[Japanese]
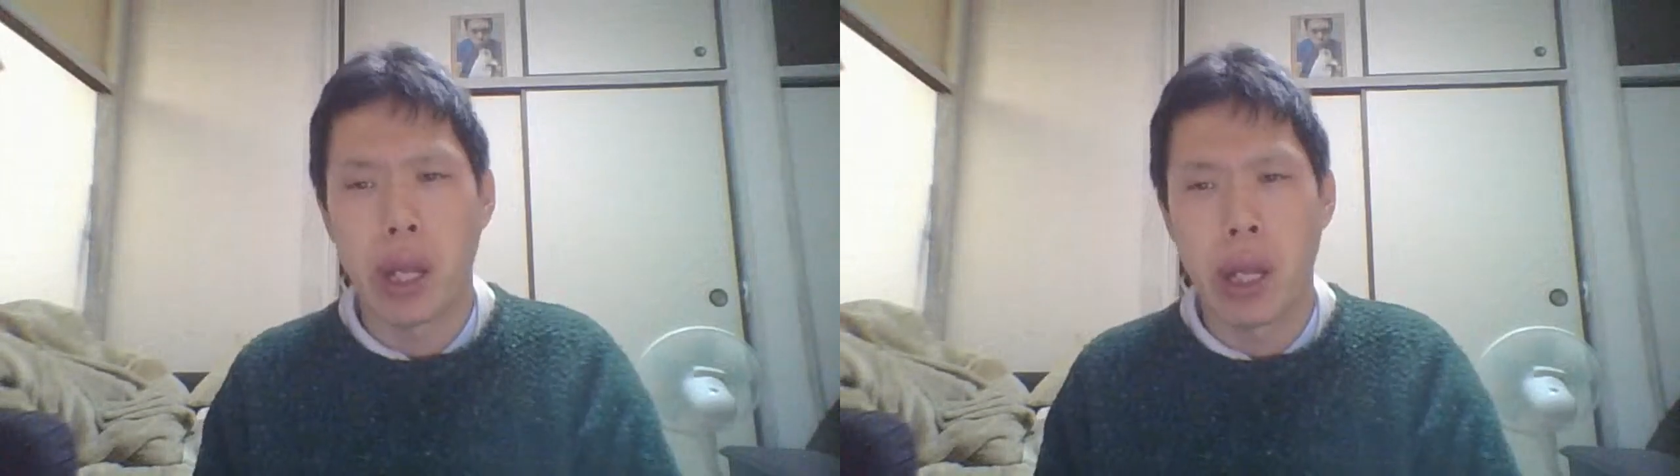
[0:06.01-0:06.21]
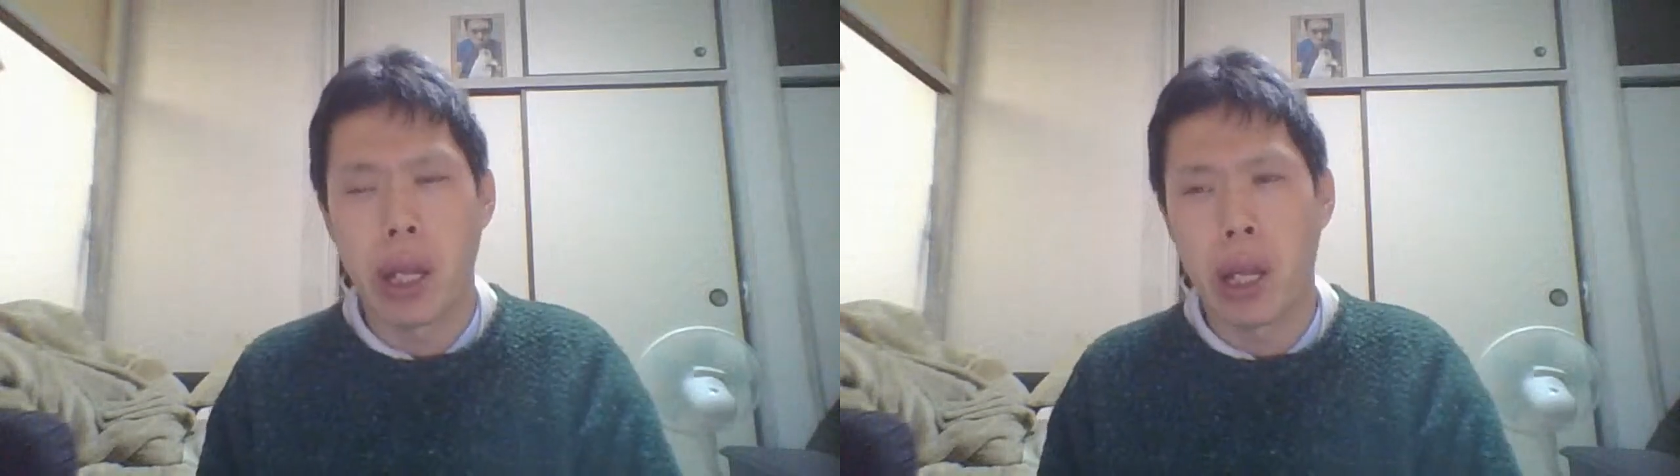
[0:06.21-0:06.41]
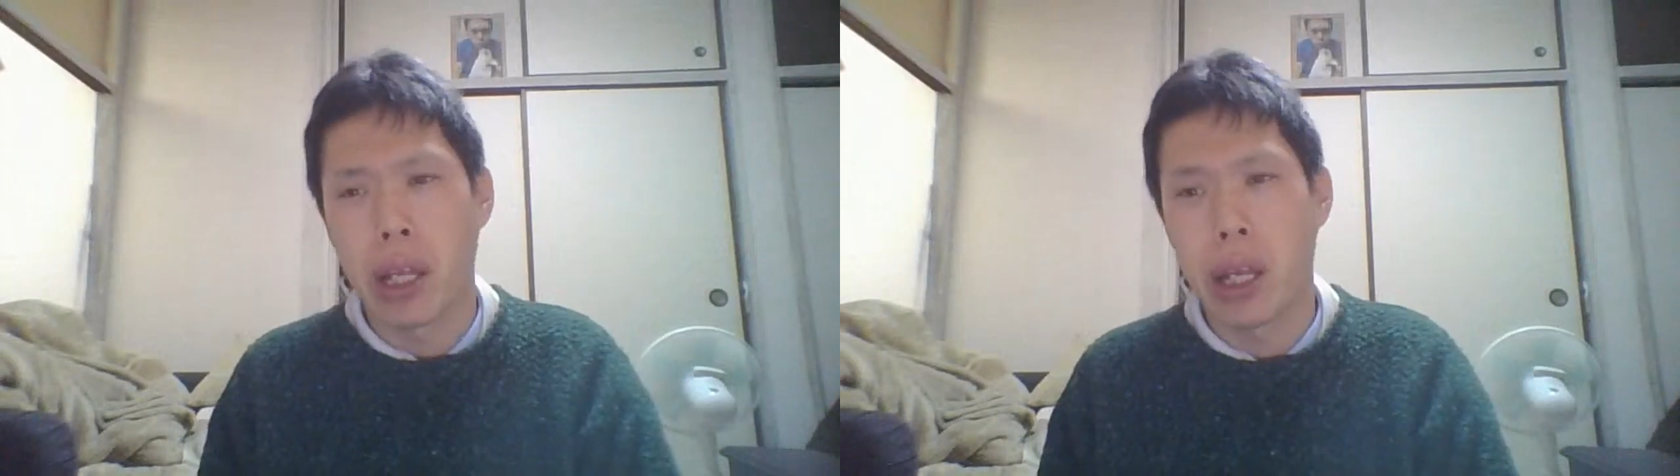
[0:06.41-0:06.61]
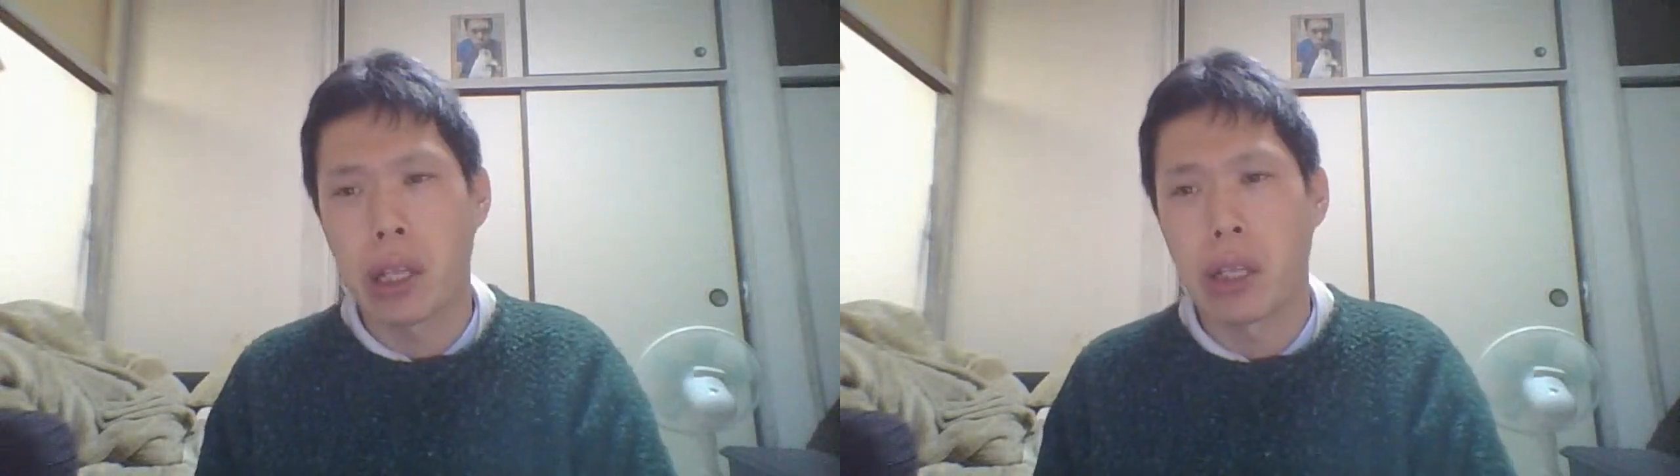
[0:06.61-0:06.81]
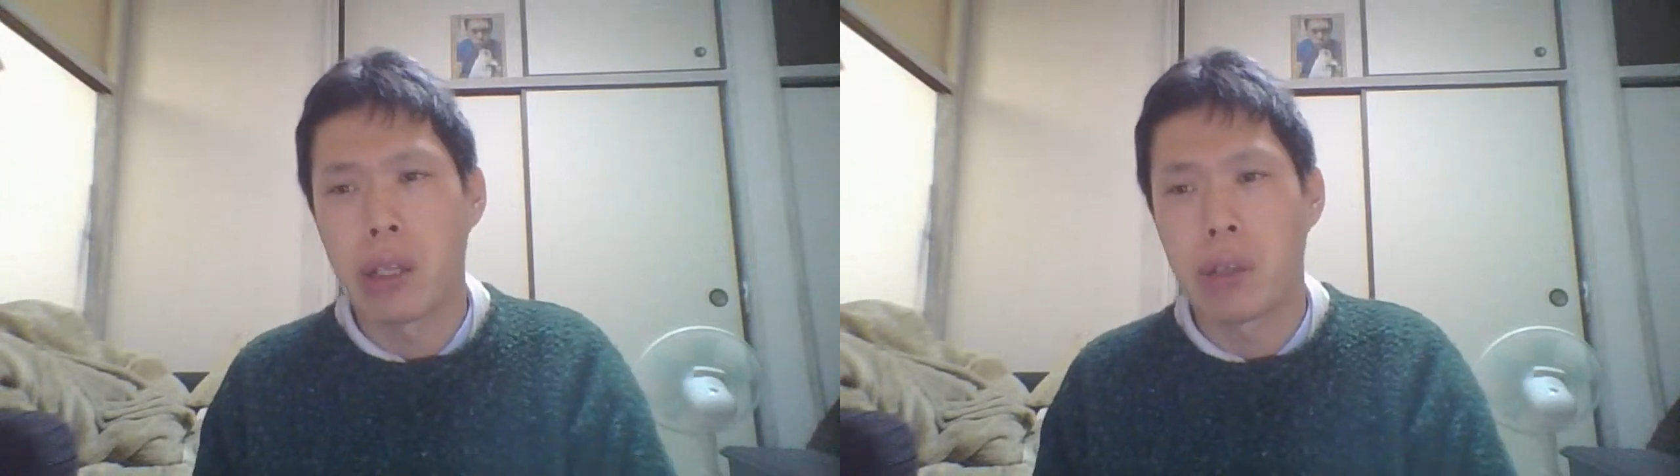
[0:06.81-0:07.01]
えー、
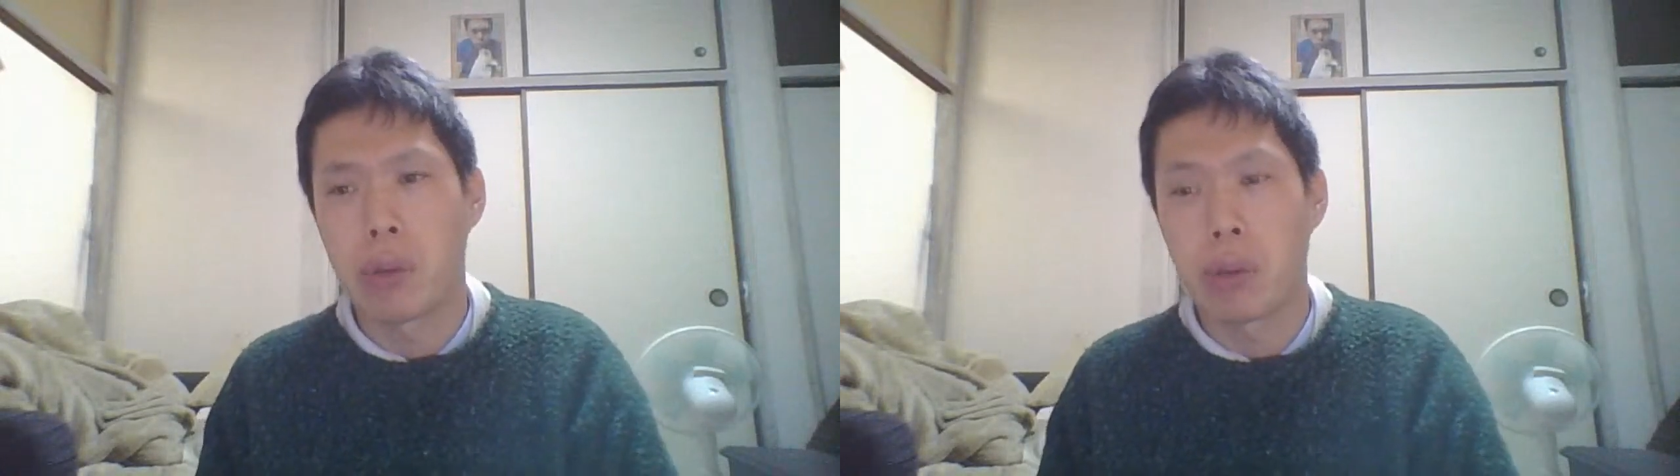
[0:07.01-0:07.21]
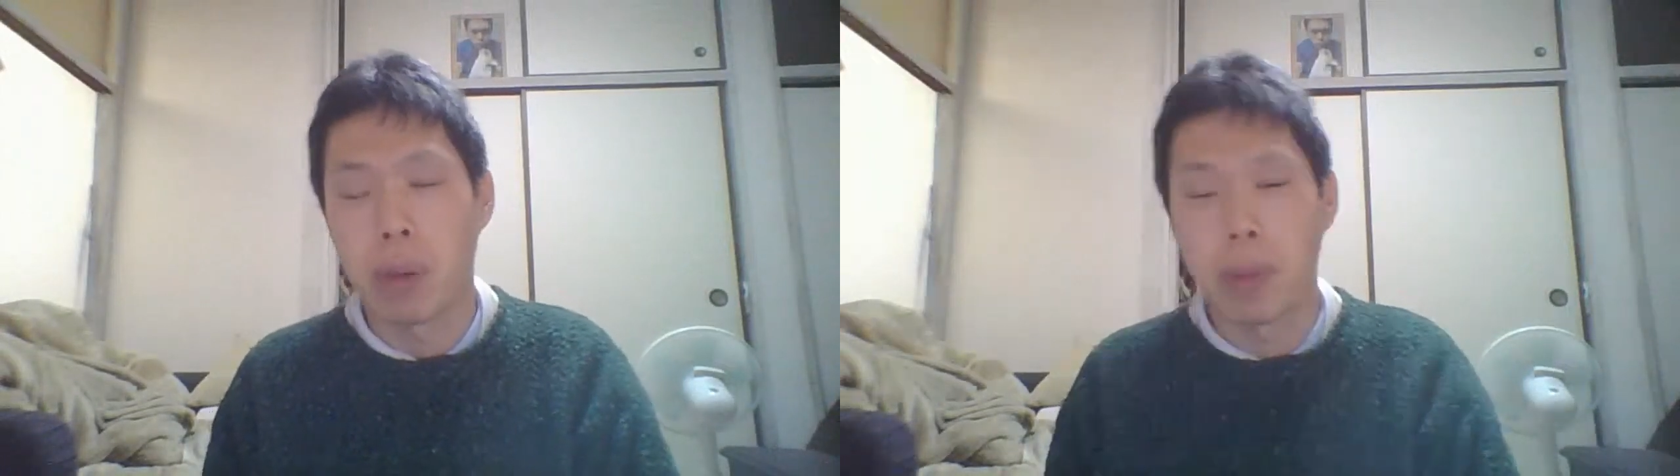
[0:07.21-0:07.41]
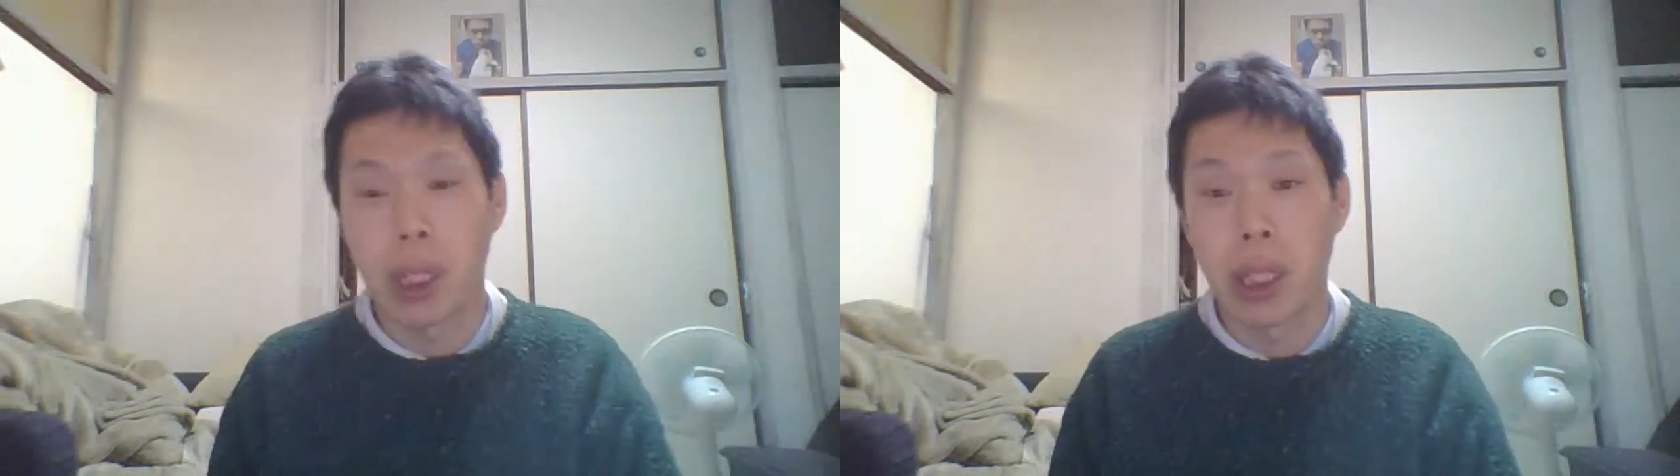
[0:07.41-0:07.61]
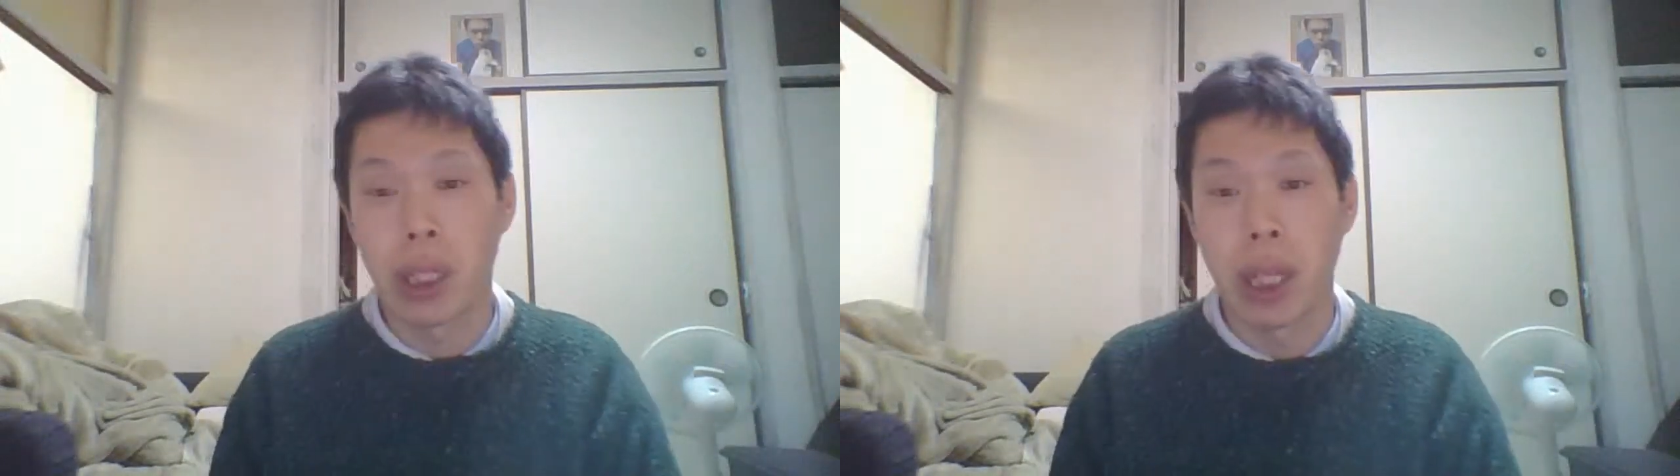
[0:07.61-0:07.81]
第2週深掘り、